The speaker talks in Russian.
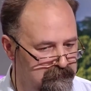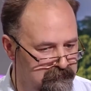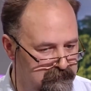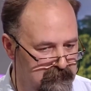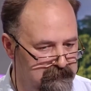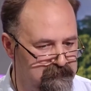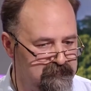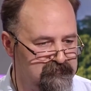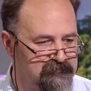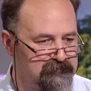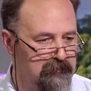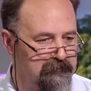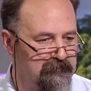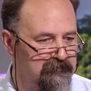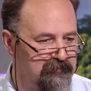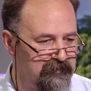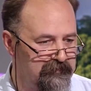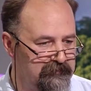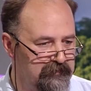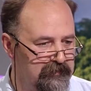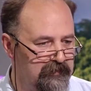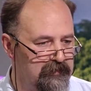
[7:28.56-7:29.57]
там в
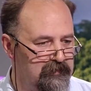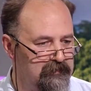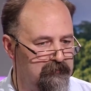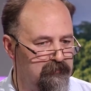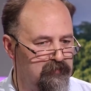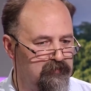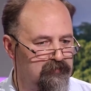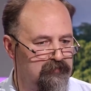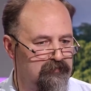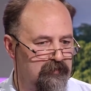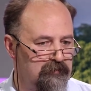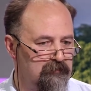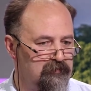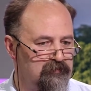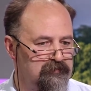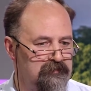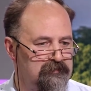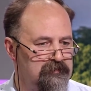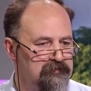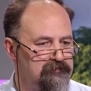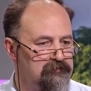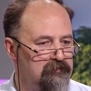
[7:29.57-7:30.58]
штаб-квартире и будут
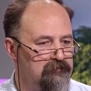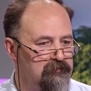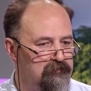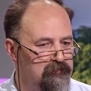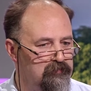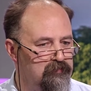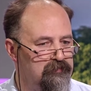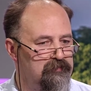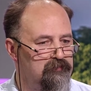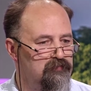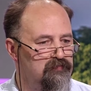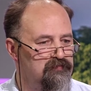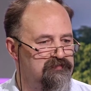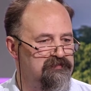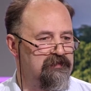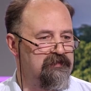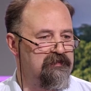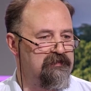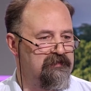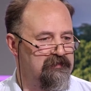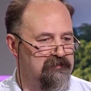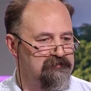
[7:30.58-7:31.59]
работать. Так что люди
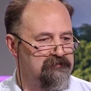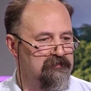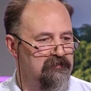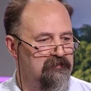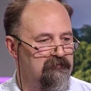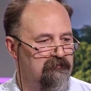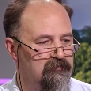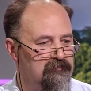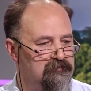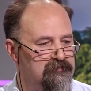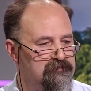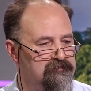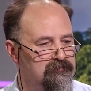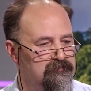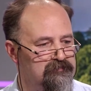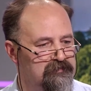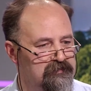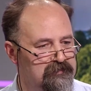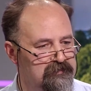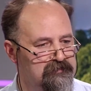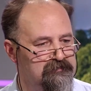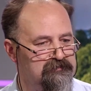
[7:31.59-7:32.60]
уже есть, договоренности
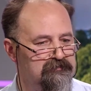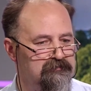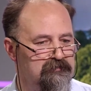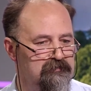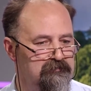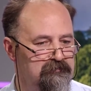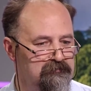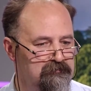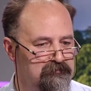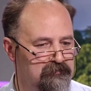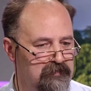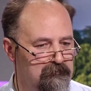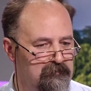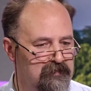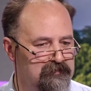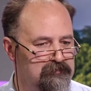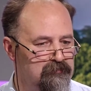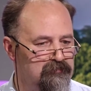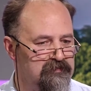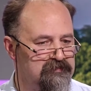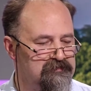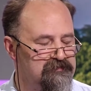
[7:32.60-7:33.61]
уже есть, э,
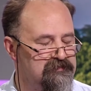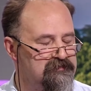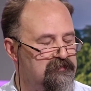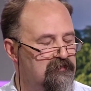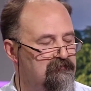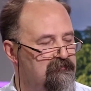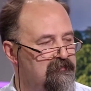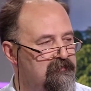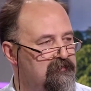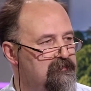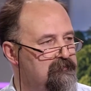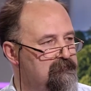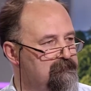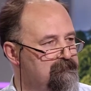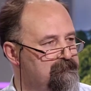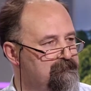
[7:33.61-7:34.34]
команда уже составлена.